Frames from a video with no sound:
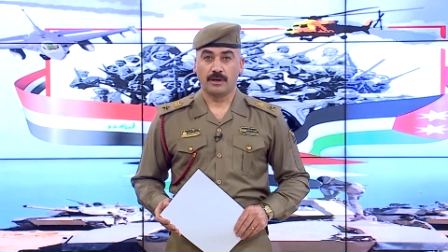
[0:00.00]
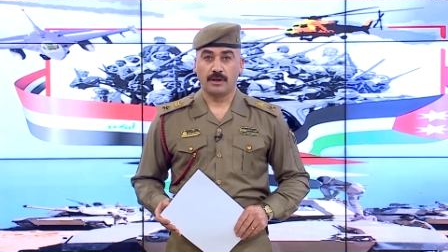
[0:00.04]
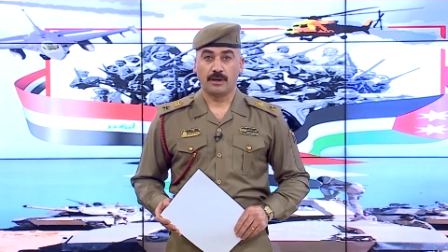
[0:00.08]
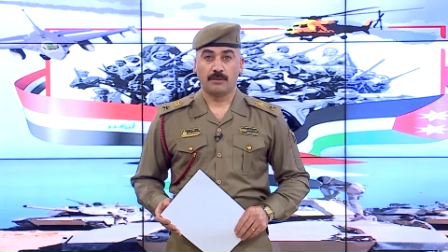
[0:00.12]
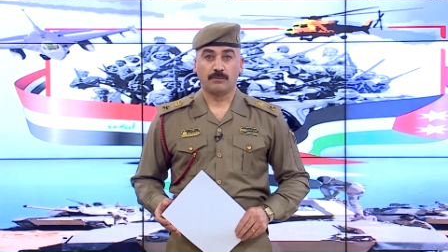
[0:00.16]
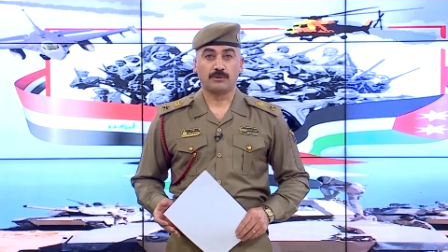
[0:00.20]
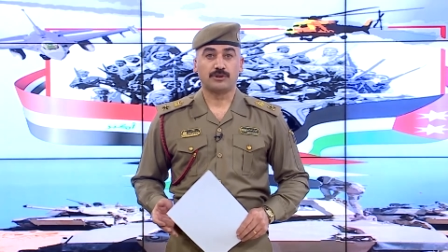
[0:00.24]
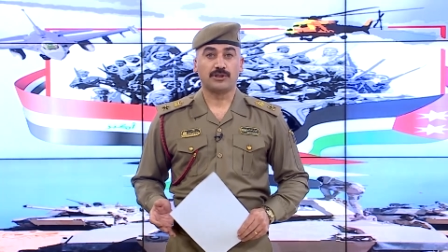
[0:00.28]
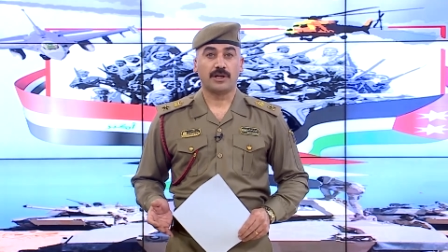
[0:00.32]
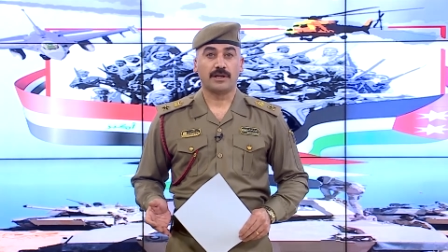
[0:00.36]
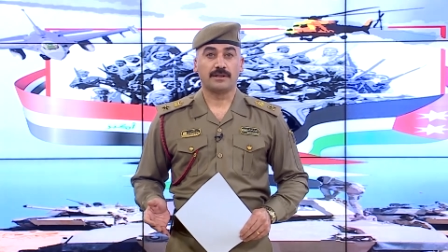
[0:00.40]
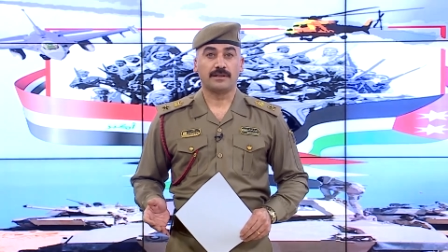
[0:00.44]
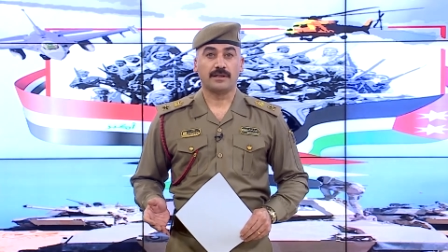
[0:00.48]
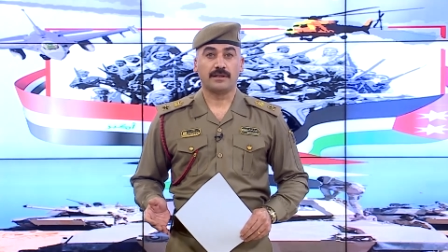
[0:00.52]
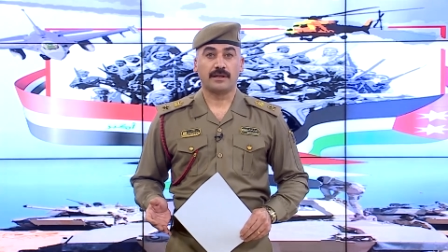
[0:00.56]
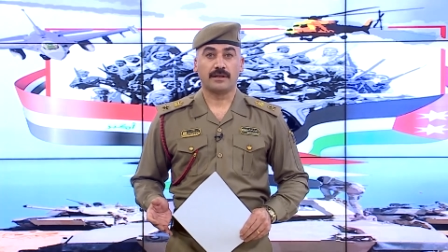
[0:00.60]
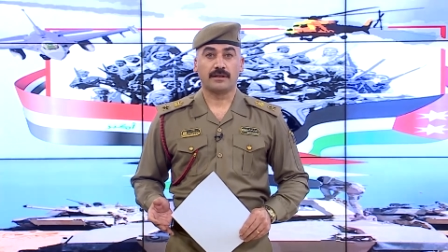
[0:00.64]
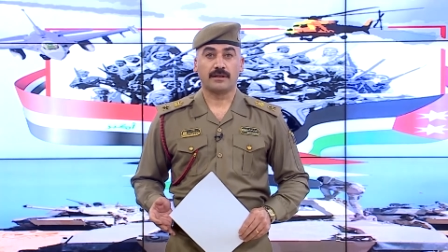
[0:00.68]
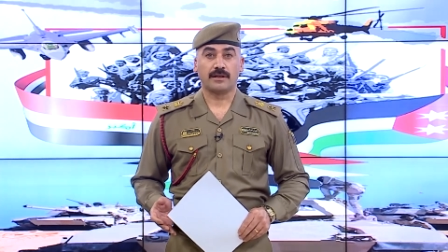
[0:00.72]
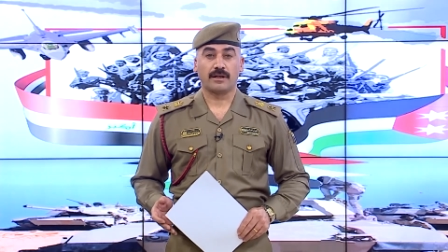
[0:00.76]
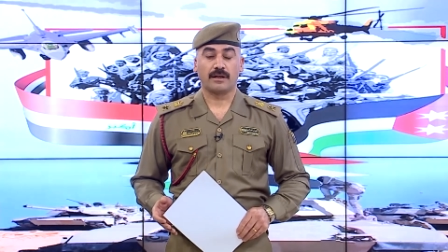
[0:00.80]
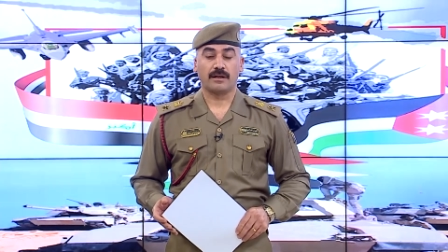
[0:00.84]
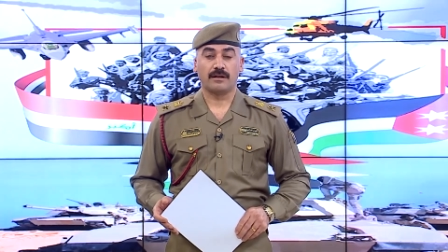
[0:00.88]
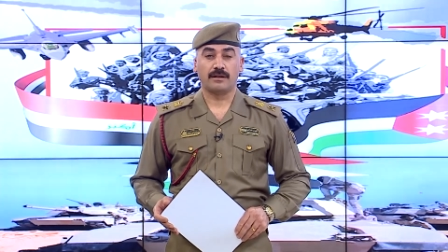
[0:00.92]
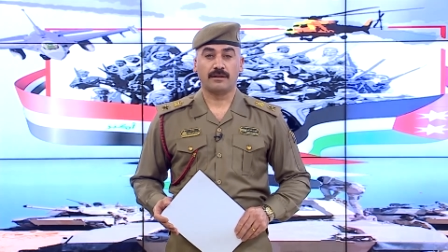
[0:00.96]
مشاهدينا
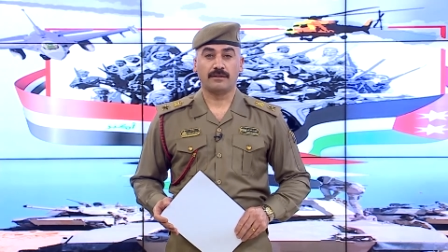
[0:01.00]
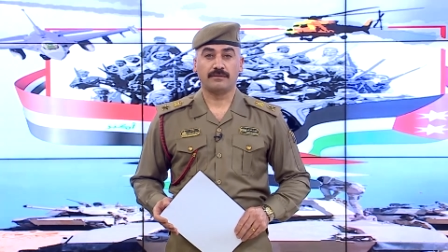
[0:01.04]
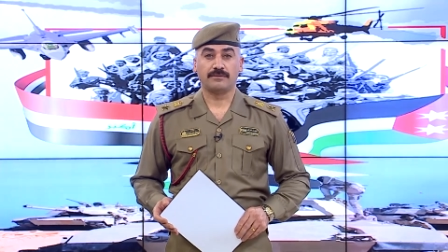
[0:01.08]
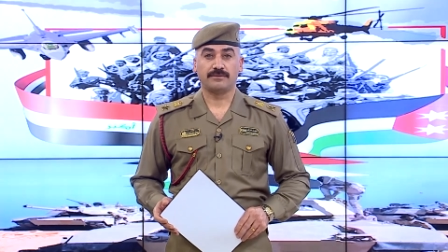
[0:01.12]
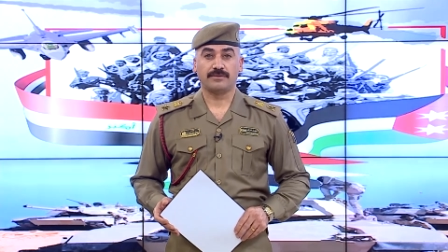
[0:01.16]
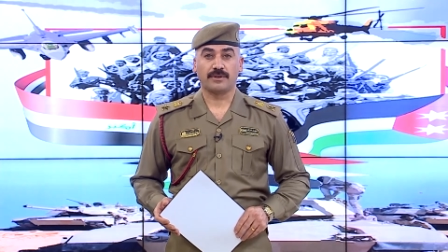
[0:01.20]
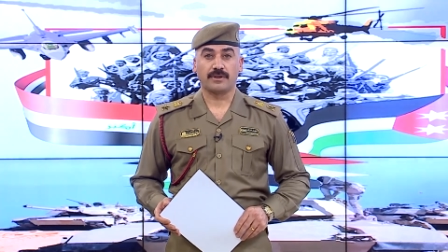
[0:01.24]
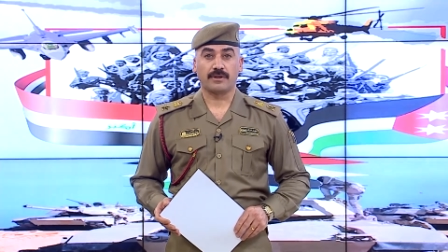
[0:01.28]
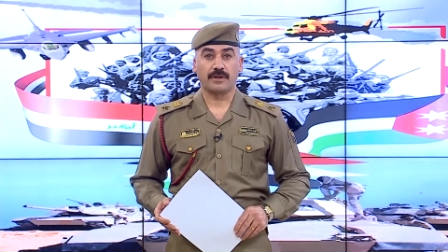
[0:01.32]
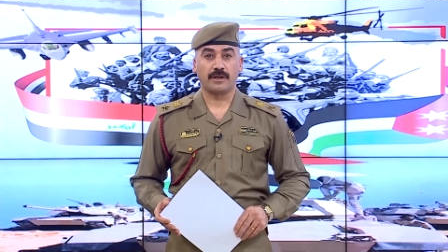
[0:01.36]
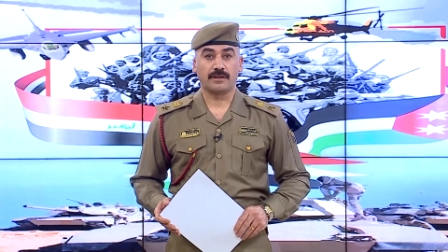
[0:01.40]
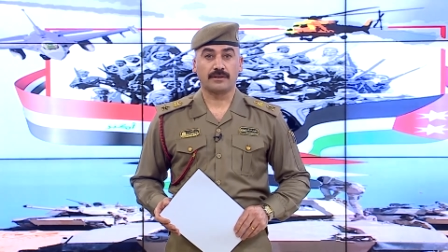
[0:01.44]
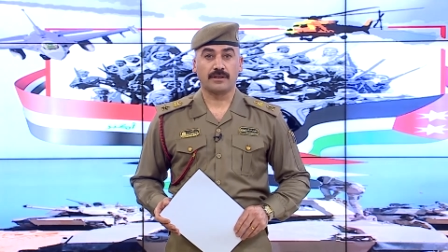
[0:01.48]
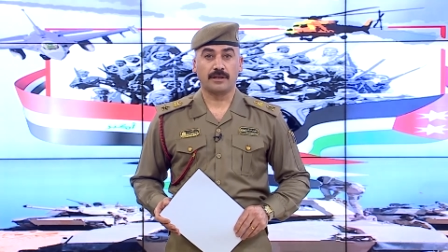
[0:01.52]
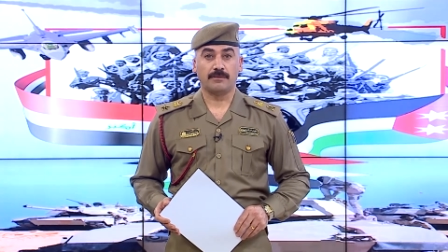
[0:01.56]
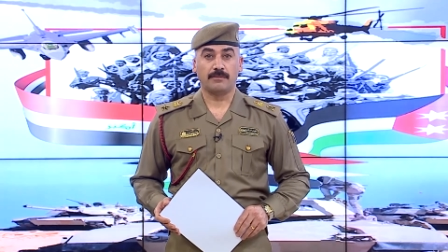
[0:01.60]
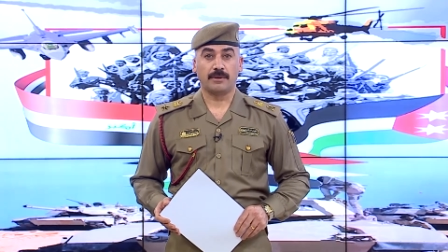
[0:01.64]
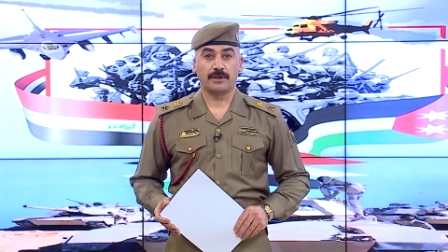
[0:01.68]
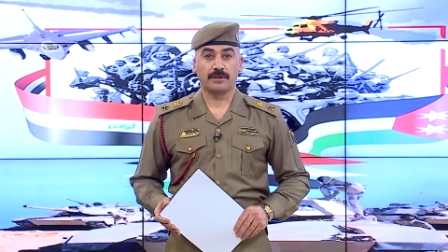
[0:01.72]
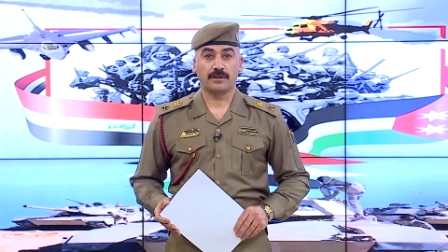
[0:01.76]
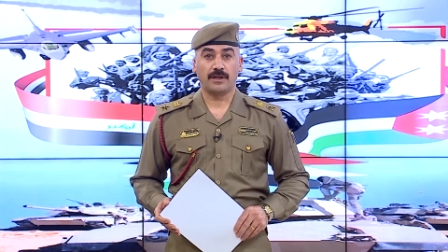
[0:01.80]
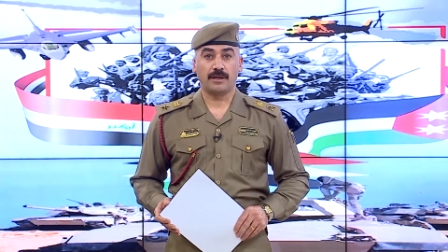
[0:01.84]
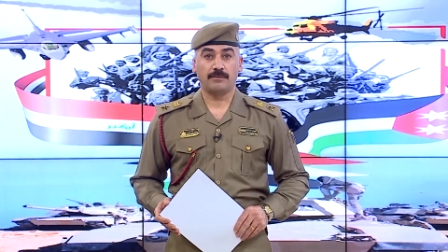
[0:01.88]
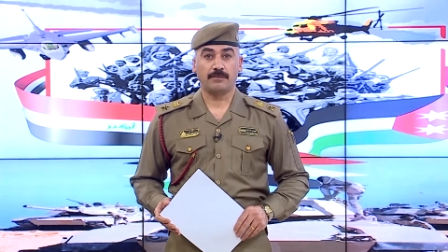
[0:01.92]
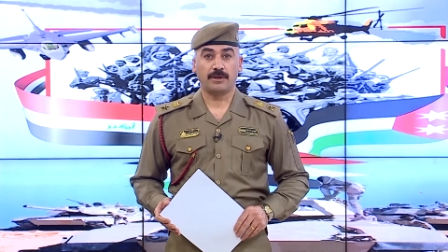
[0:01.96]
الكرام فقرات
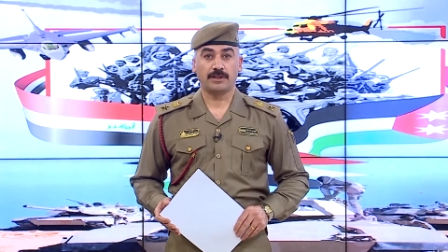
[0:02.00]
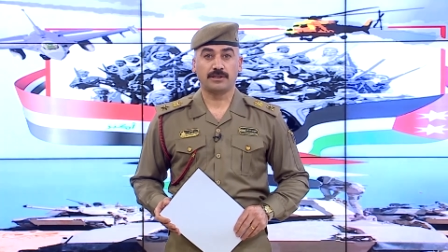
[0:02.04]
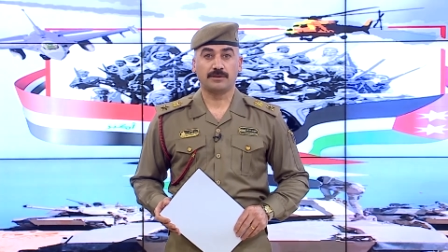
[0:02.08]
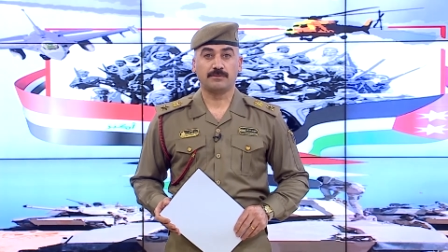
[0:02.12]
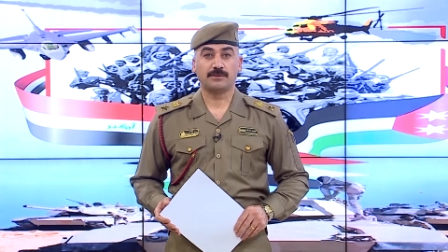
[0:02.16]
البرنامج